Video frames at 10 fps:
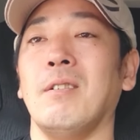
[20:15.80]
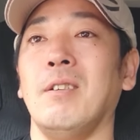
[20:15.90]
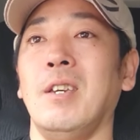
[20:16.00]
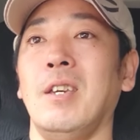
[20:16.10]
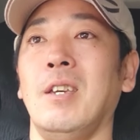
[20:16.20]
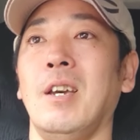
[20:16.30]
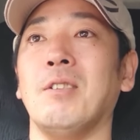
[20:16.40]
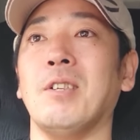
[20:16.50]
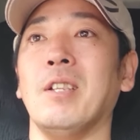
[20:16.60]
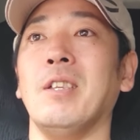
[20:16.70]
えー、
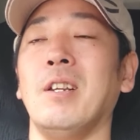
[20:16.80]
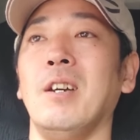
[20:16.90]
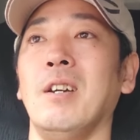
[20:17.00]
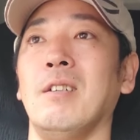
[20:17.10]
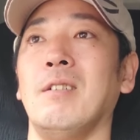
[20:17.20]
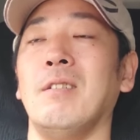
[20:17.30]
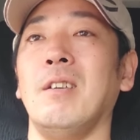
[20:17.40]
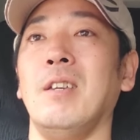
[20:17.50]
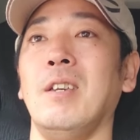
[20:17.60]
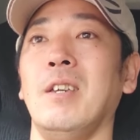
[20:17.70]
暑かったら、
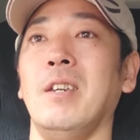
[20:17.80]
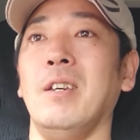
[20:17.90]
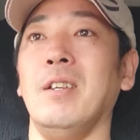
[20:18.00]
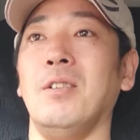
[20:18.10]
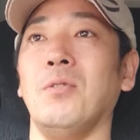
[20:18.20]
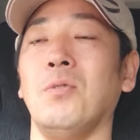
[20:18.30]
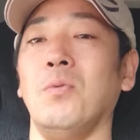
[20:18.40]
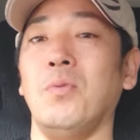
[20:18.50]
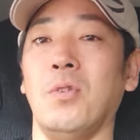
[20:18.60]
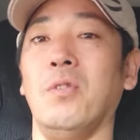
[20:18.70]
えー、
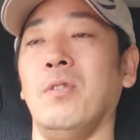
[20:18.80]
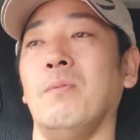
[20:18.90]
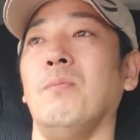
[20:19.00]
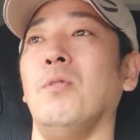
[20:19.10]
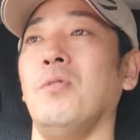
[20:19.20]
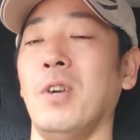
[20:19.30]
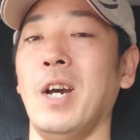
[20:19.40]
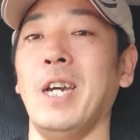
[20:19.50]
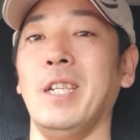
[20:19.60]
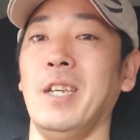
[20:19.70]
ちょっとふと毛布を
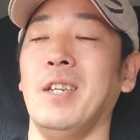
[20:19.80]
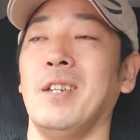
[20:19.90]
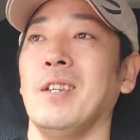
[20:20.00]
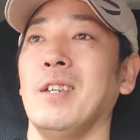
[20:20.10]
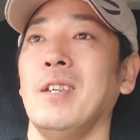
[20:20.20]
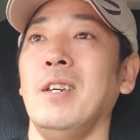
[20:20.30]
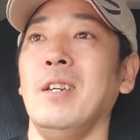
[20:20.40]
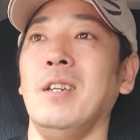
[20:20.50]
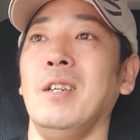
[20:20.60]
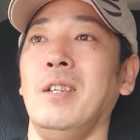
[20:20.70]
剥いで、
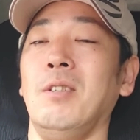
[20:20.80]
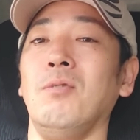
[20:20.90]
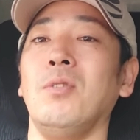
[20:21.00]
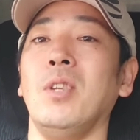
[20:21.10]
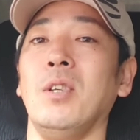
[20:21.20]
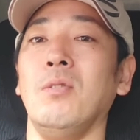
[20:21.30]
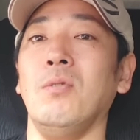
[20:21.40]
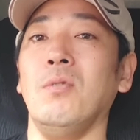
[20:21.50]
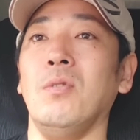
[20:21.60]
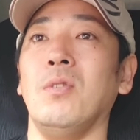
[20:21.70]
えー、寝るってい
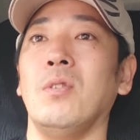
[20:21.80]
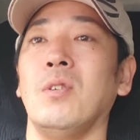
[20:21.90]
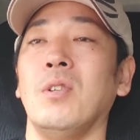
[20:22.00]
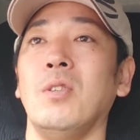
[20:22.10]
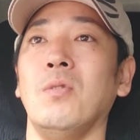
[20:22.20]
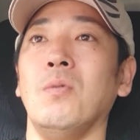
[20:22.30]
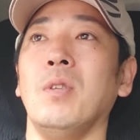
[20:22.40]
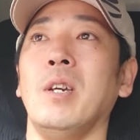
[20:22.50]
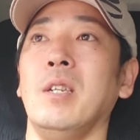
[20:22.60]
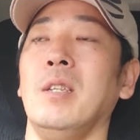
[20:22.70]
う状
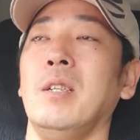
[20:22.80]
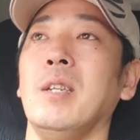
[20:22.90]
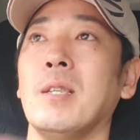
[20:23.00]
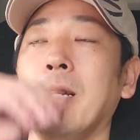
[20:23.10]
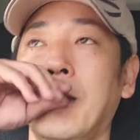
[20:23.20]
態ですか